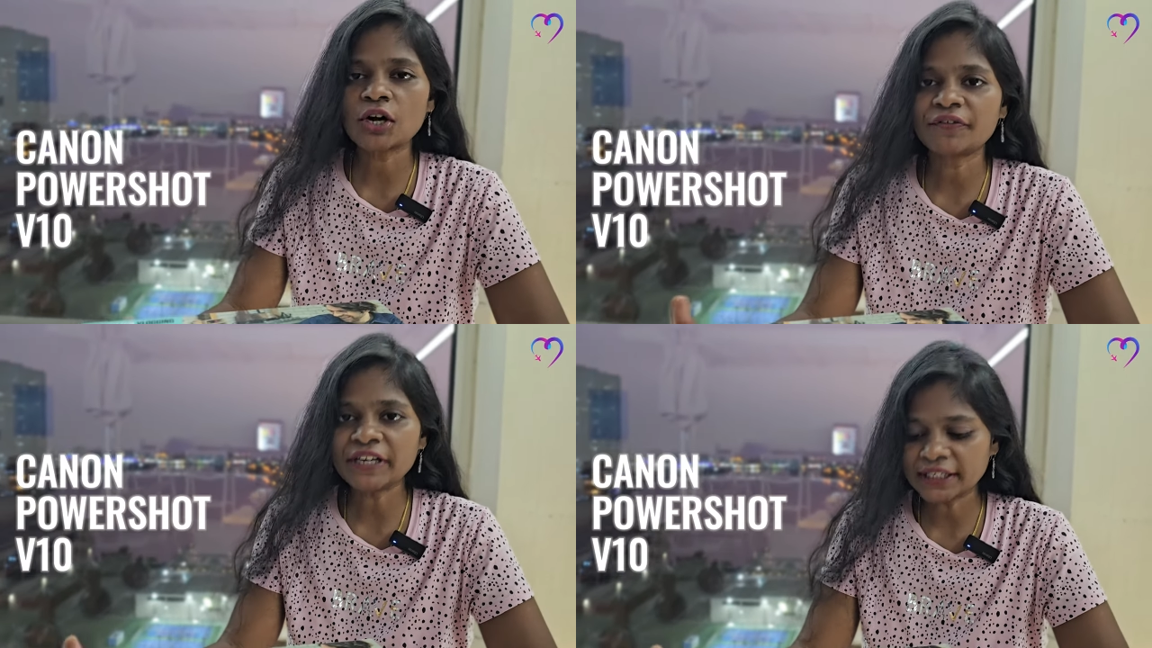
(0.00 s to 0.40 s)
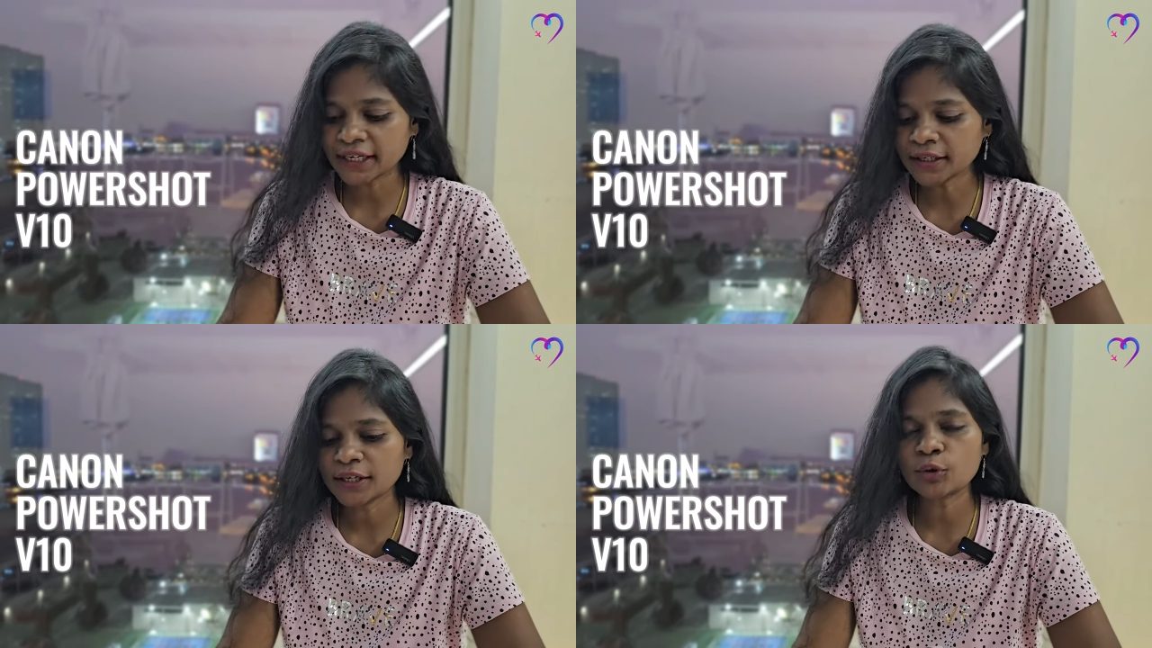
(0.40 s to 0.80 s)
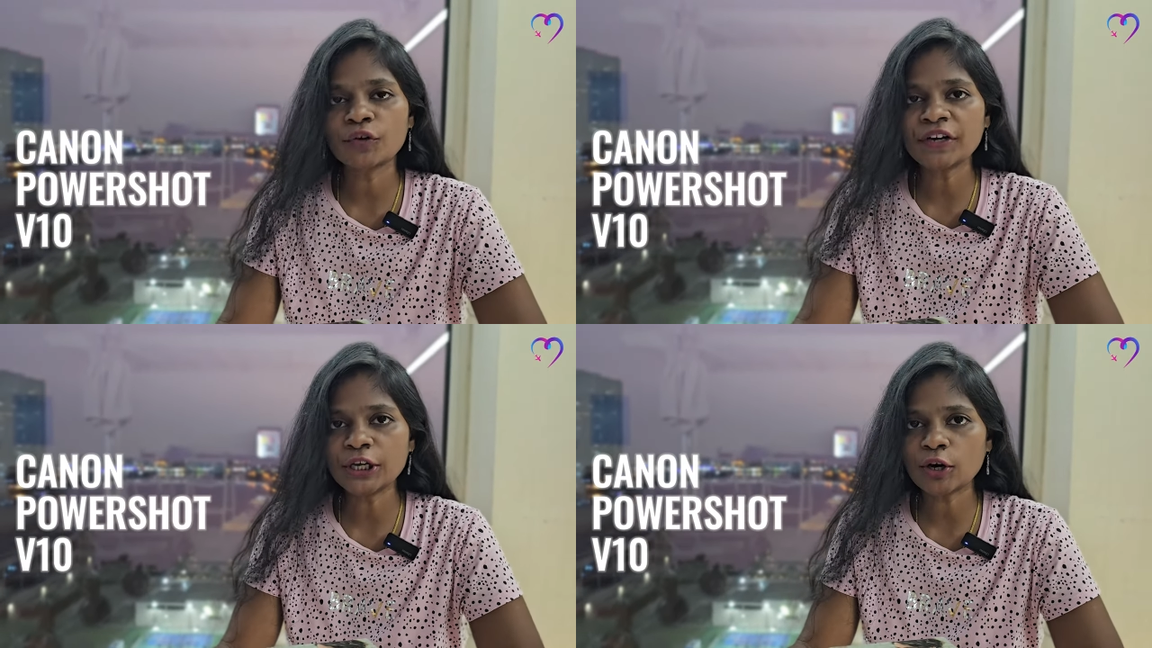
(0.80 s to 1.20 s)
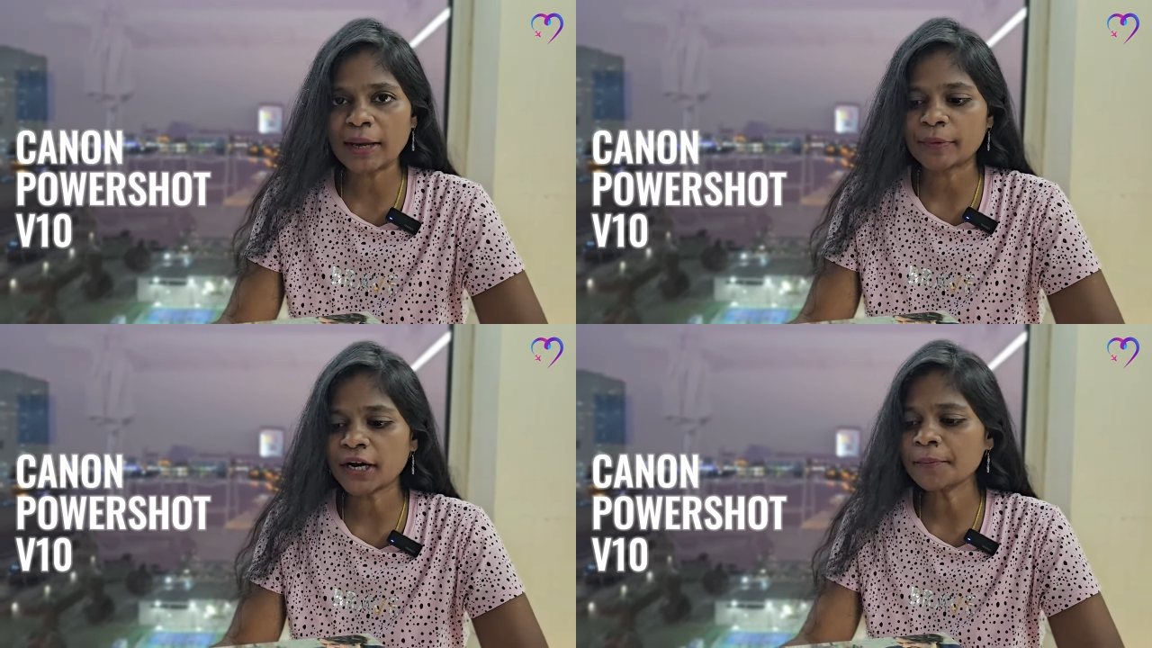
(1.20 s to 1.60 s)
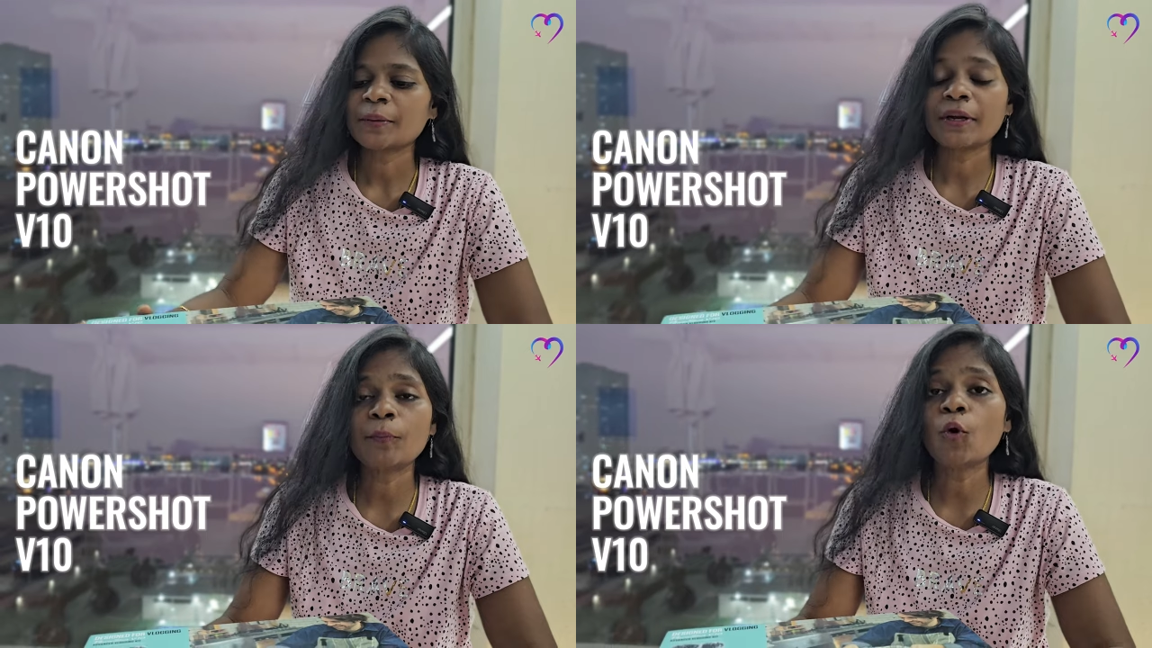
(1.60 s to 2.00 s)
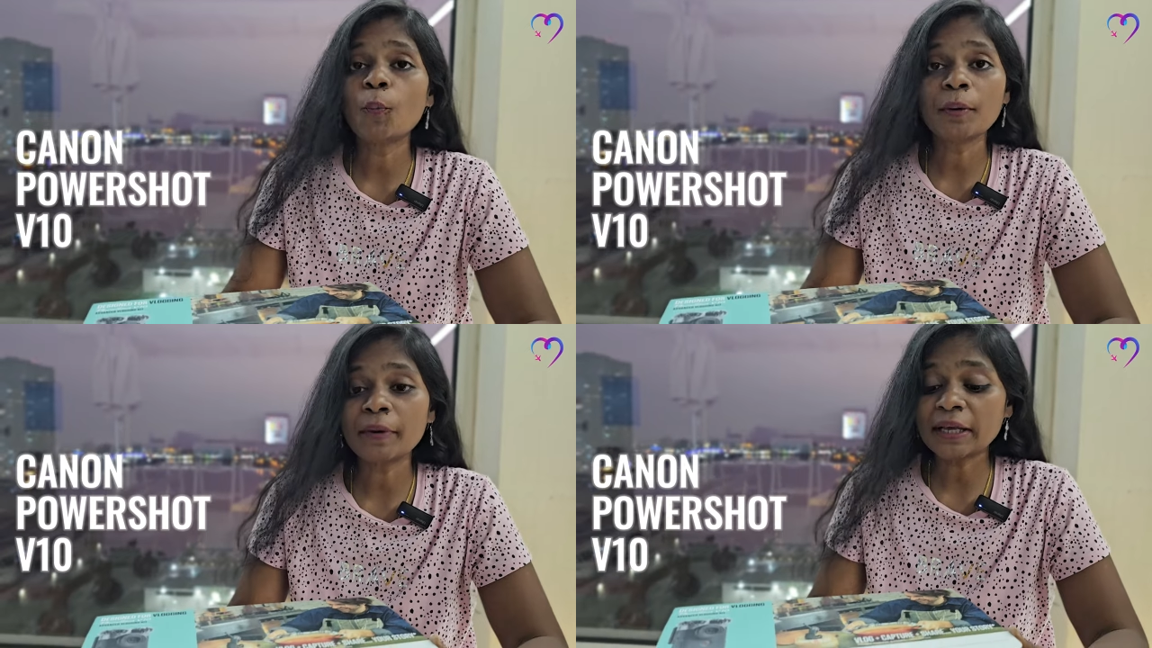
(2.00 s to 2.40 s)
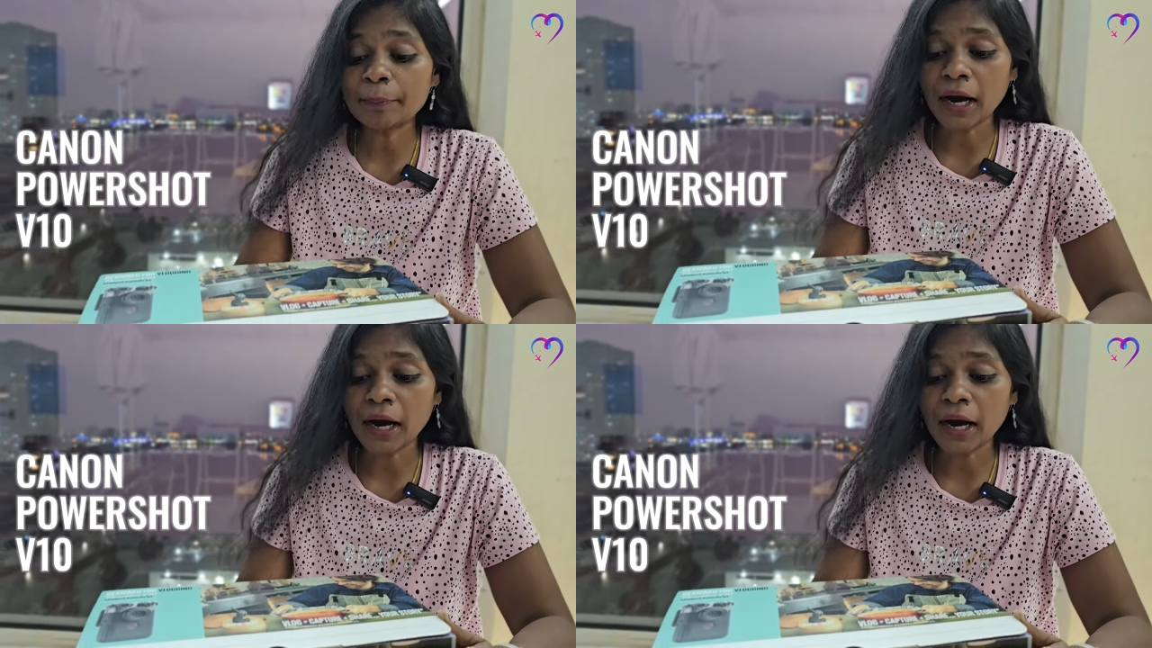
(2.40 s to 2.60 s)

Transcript: ஷாட் வி டென் இது ஒரு வீடியோ கேமரா நம்ம ஓப்பன் பண்ணி